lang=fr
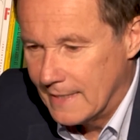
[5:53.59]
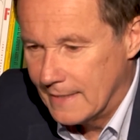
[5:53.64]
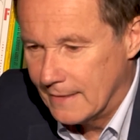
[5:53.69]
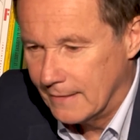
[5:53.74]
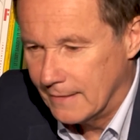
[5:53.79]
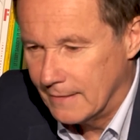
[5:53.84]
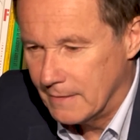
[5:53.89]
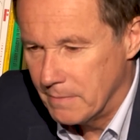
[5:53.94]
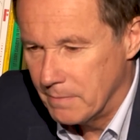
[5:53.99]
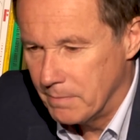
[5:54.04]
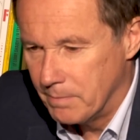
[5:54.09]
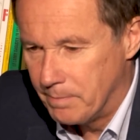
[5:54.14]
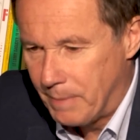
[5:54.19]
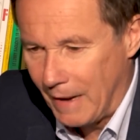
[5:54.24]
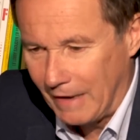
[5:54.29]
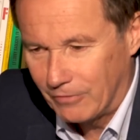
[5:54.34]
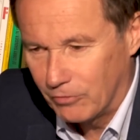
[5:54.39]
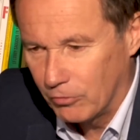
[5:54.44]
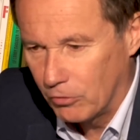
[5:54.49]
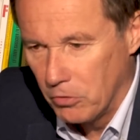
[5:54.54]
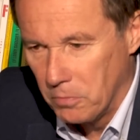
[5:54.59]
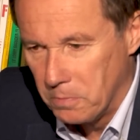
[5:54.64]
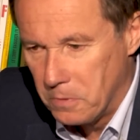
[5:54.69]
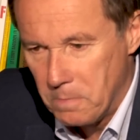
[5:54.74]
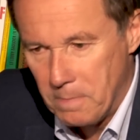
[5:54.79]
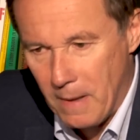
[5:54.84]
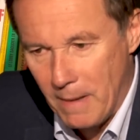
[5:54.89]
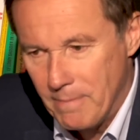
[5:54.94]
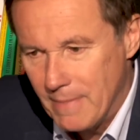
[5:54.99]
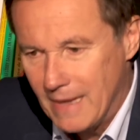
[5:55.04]
euh, parce qu'on ne peut
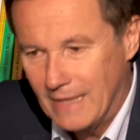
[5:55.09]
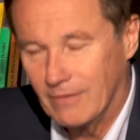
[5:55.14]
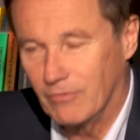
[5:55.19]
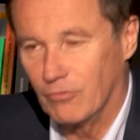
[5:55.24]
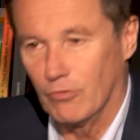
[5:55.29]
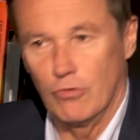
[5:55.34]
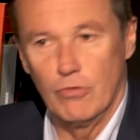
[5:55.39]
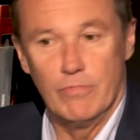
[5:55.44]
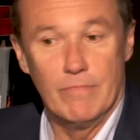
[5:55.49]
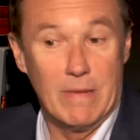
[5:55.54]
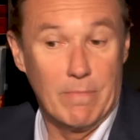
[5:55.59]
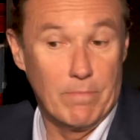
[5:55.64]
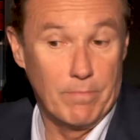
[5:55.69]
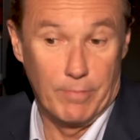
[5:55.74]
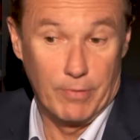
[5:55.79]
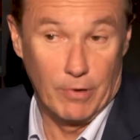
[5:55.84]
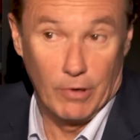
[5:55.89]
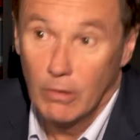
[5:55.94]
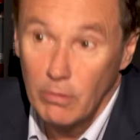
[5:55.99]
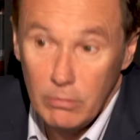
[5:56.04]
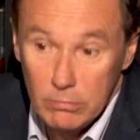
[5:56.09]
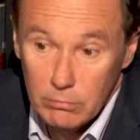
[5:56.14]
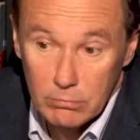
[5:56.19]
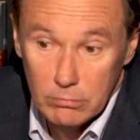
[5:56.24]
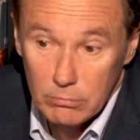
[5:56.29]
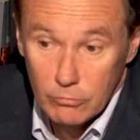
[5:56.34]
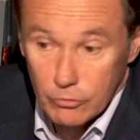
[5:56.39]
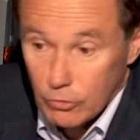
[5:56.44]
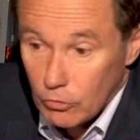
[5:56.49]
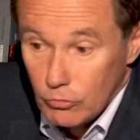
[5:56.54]
pas mettre sur le même plan,
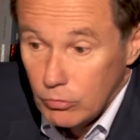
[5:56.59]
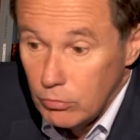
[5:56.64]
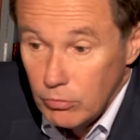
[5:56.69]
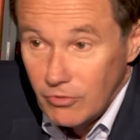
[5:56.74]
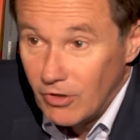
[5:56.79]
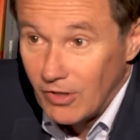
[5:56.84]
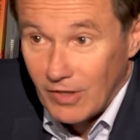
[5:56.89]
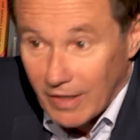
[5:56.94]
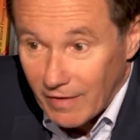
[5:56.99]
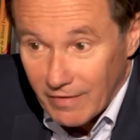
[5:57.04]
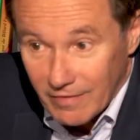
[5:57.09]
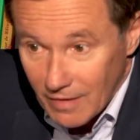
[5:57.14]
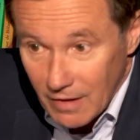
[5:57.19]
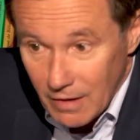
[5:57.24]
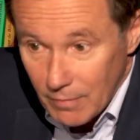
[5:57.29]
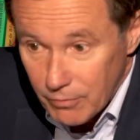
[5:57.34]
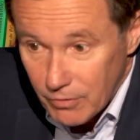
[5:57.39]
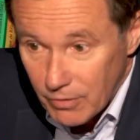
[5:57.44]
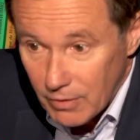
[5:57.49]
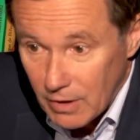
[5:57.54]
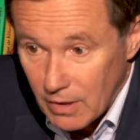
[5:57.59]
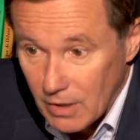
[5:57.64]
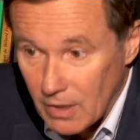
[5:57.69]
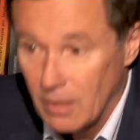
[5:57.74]
c'est tout, c'est très simple, mhm.